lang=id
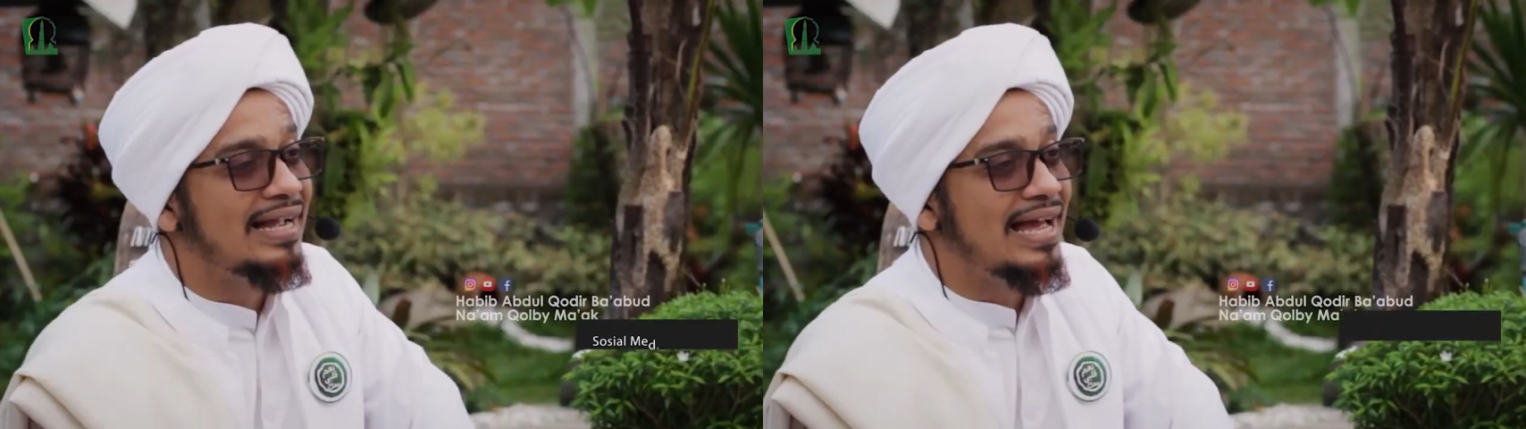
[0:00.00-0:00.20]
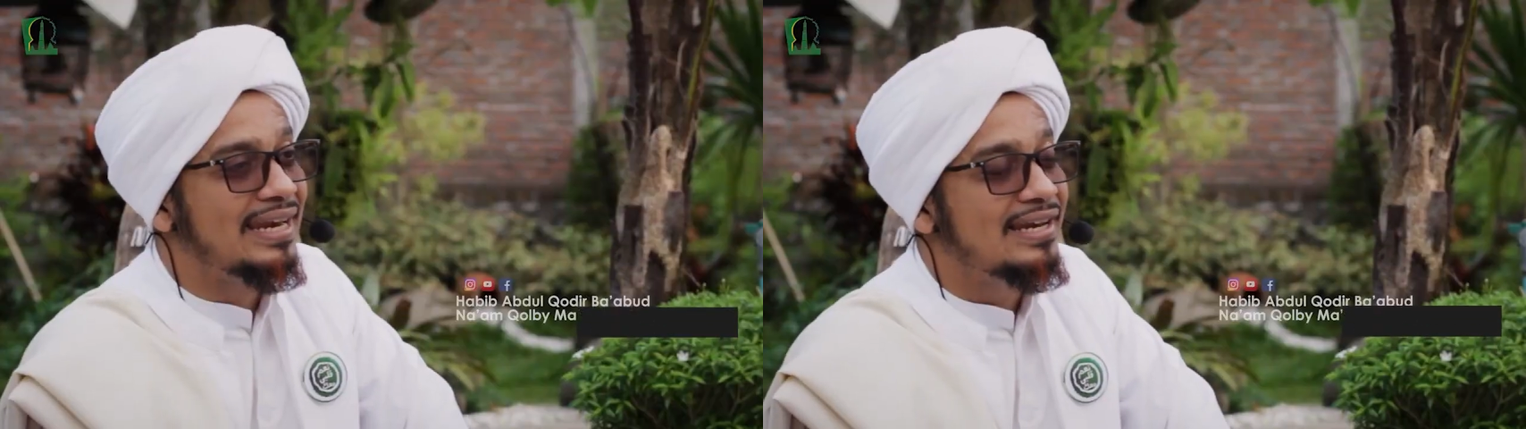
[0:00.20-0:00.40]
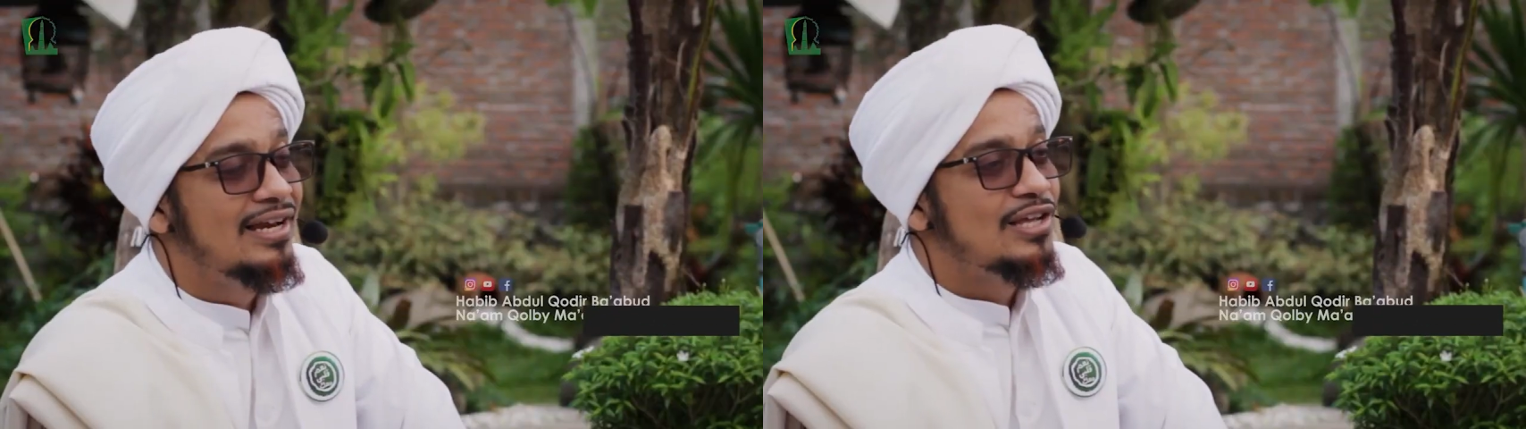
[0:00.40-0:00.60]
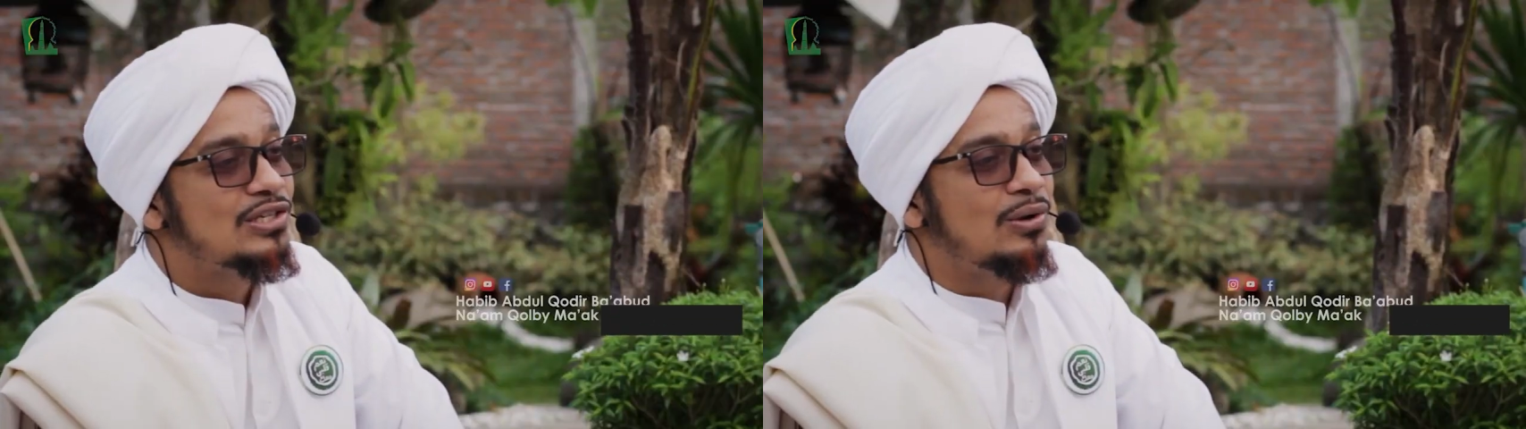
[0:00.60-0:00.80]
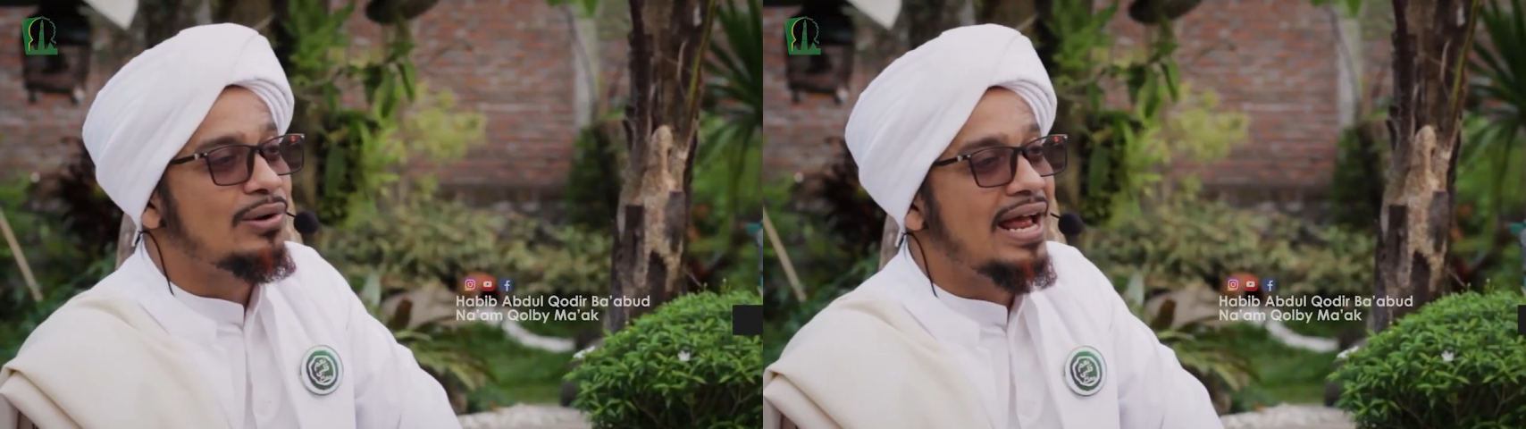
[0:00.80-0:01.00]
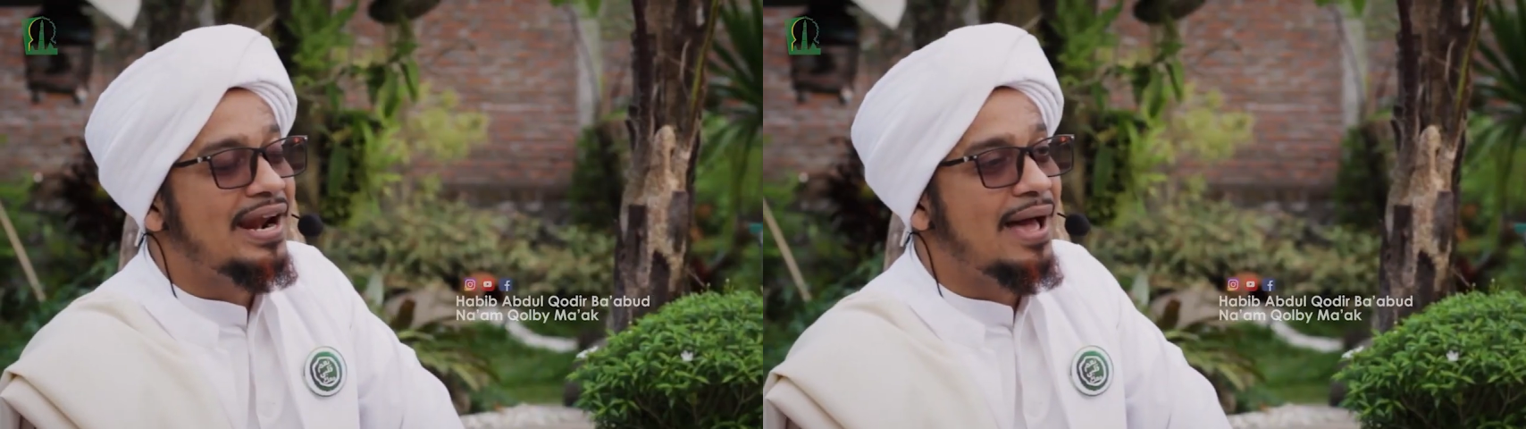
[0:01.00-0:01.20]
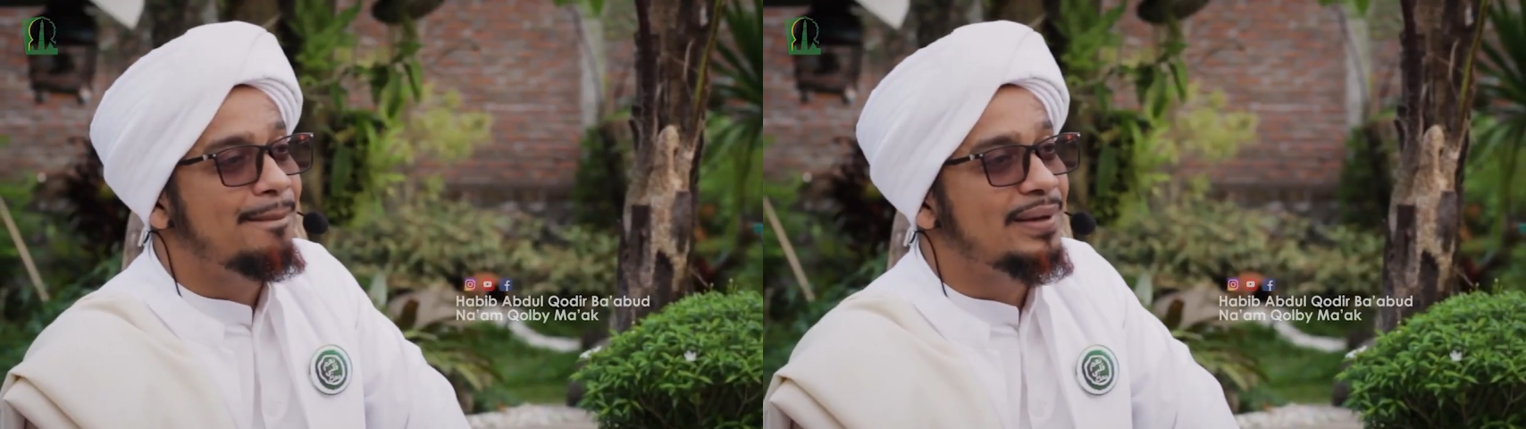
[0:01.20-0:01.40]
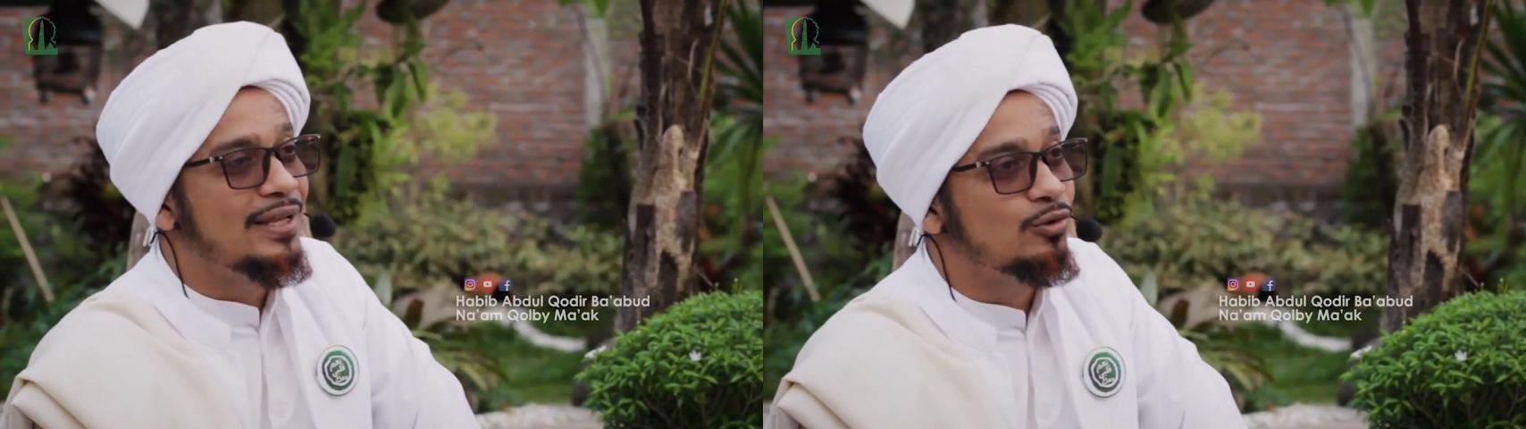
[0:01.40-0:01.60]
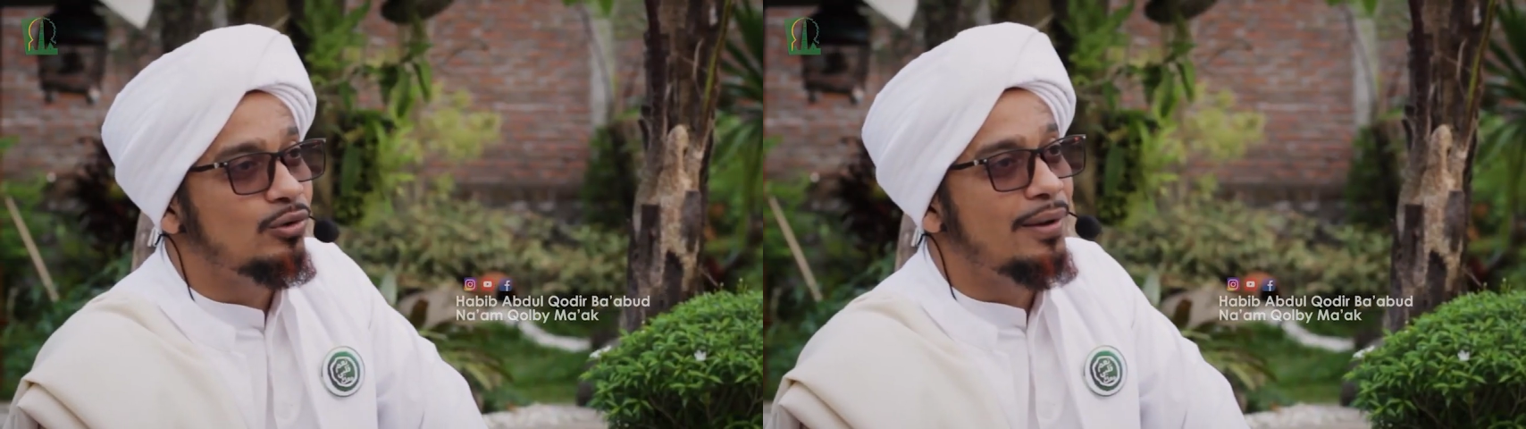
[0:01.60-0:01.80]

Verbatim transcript: mengatakan seorang nabi